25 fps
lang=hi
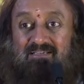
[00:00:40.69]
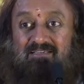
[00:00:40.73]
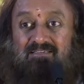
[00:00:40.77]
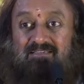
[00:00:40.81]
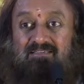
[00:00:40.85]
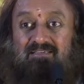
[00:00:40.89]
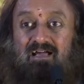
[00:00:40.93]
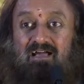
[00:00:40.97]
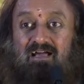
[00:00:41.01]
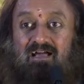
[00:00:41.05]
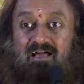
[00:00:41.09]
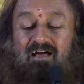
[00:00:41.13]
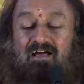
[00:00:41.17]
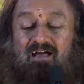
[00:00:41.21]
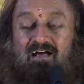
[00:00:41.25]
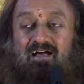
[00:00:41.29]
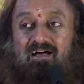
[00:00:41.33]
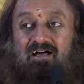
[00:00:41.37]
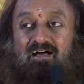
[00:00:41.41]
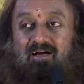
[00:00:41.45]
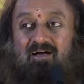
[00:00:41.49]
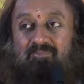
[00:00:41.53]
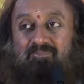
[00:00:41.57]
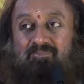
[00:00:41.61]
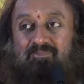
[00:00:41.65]
या
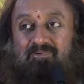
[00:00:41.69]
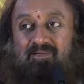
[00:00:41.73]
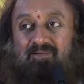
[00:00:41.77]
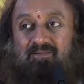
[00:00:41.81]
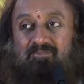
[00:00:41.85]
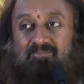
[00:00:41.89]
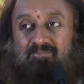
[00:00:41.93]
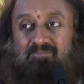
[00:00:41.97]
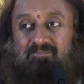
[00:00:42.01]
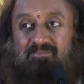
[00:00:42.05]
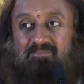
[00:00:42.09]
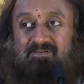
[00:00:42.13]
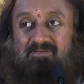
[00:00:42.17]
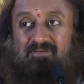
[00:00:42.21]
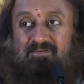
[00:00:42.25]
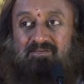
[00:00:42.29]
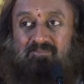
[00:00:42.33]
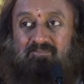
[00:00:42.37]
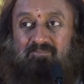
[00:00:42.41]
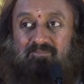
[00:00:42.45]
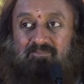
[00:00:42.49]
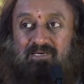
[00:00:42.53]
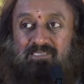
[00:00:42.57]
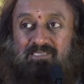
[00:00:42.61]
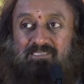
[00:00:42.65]
अपने
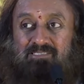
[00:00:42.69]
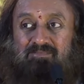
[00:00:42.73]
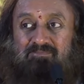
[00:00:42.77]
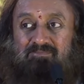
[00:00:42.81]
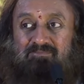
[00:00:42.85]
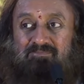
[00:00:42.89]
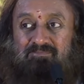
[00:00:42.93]
पद